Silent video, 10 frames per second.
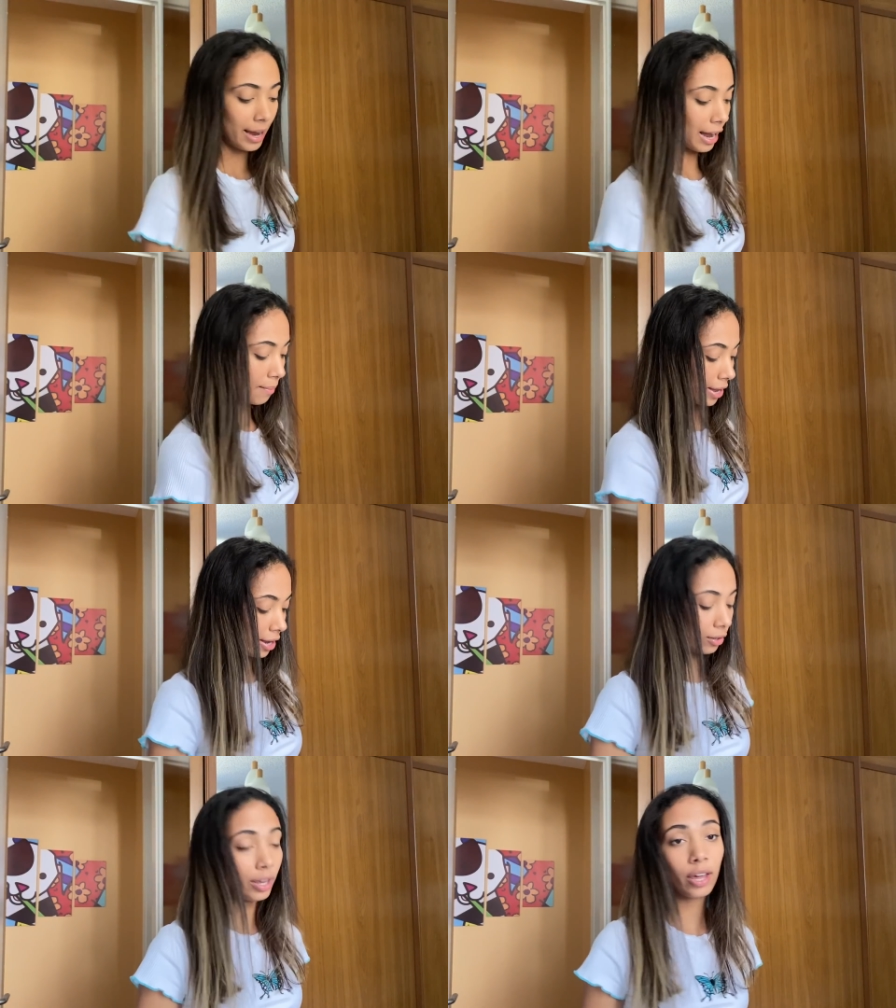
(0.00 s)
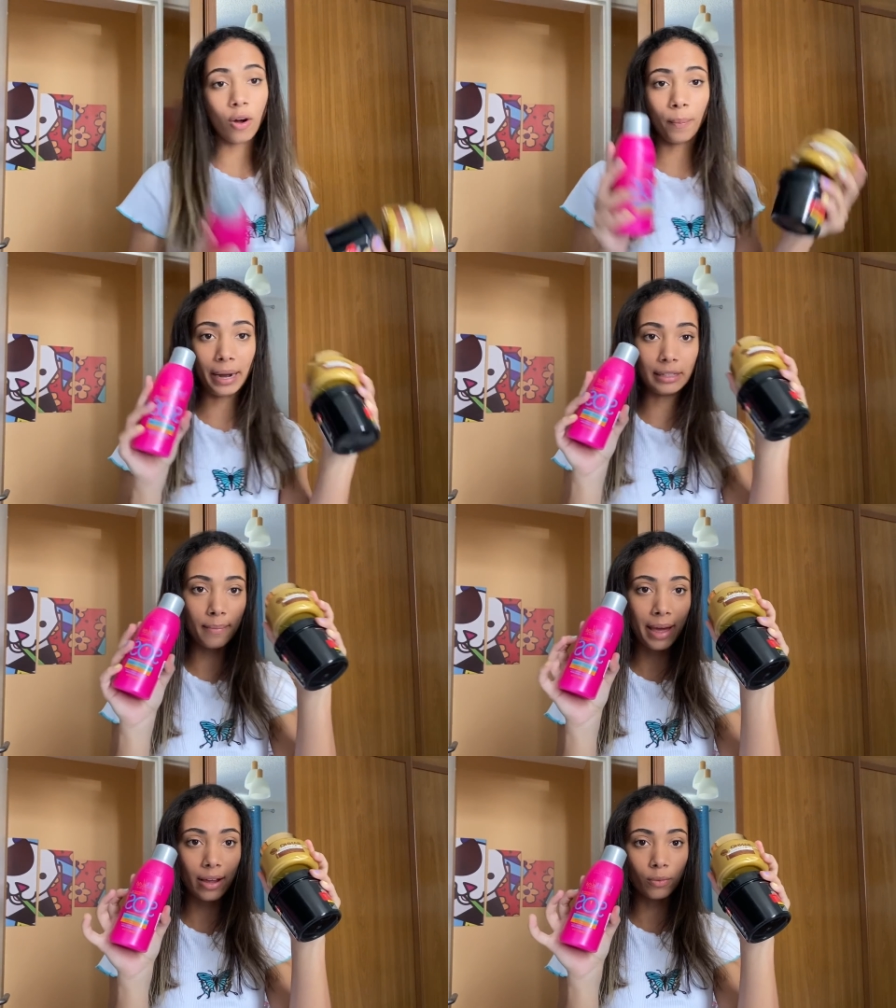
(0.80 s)
Cabelo. E comprei
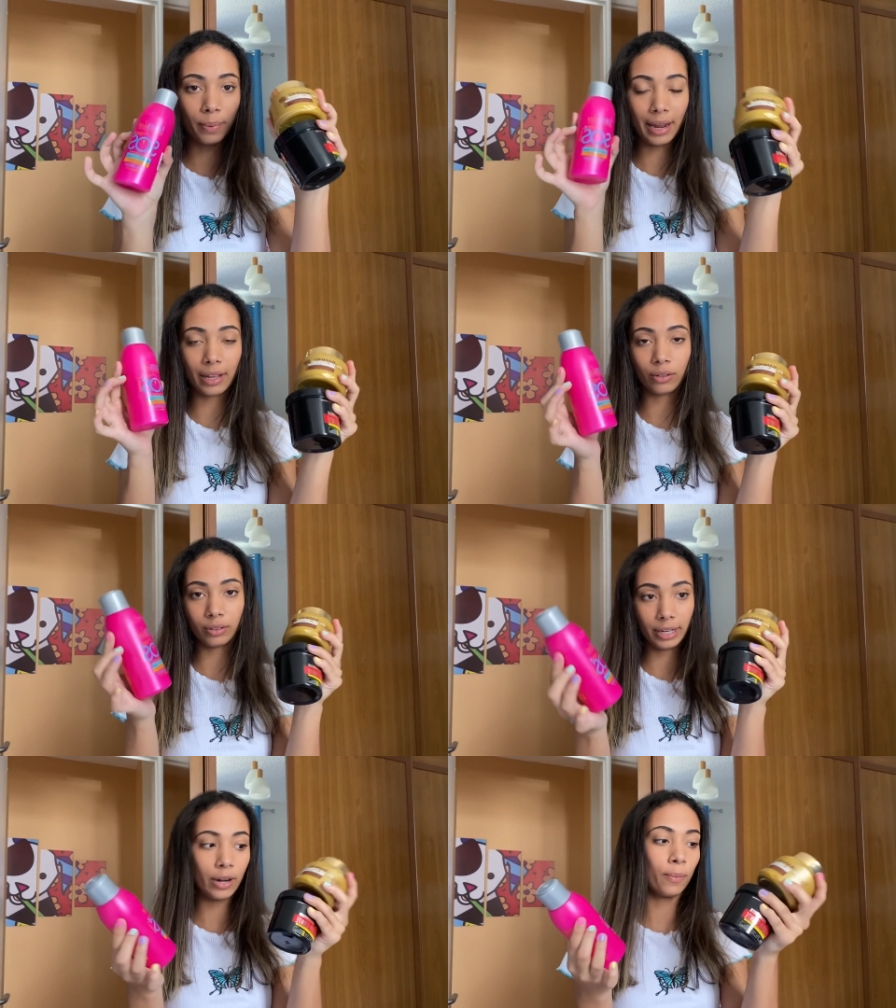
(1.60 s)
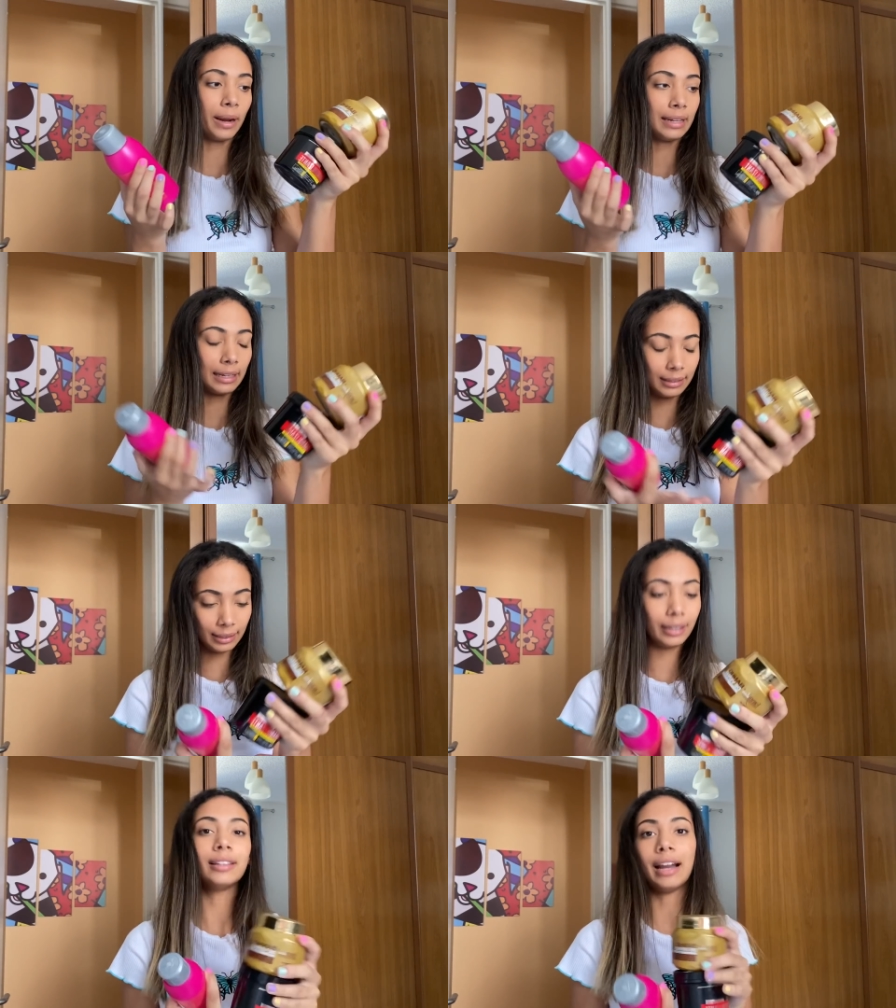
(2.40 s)
também um pra nutrir, um pra
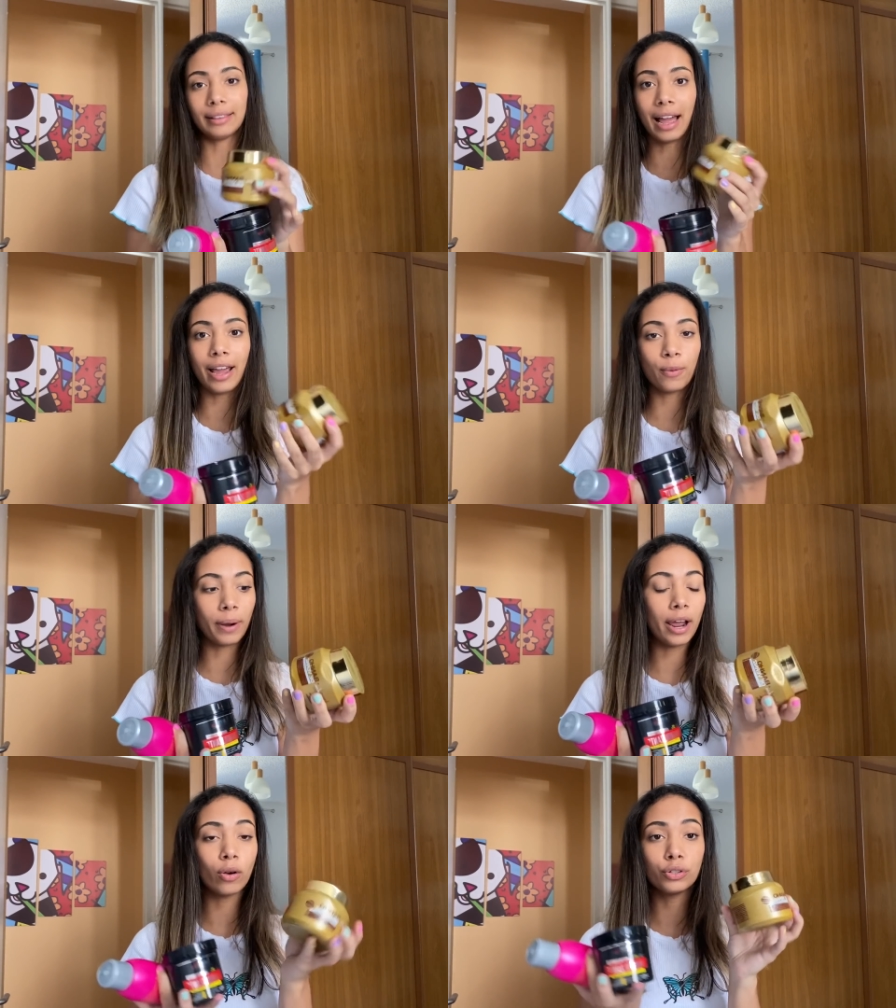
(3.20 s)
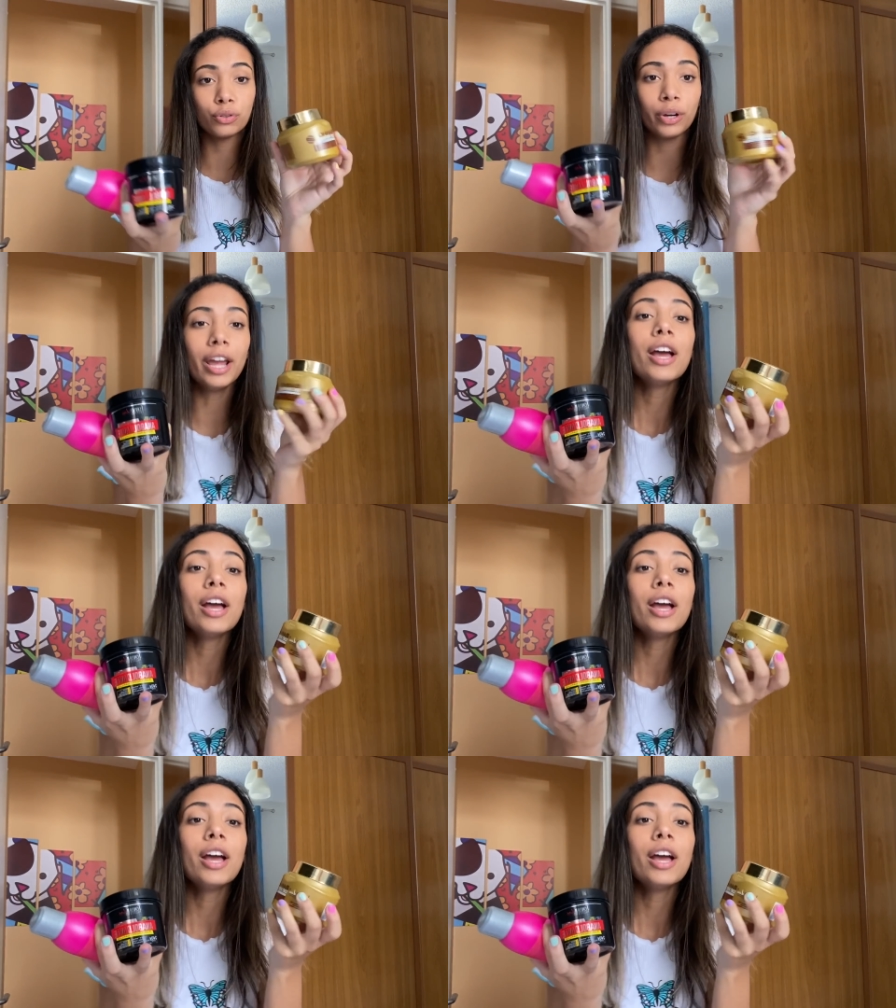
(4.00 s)
hidratar e um pra reconstruir.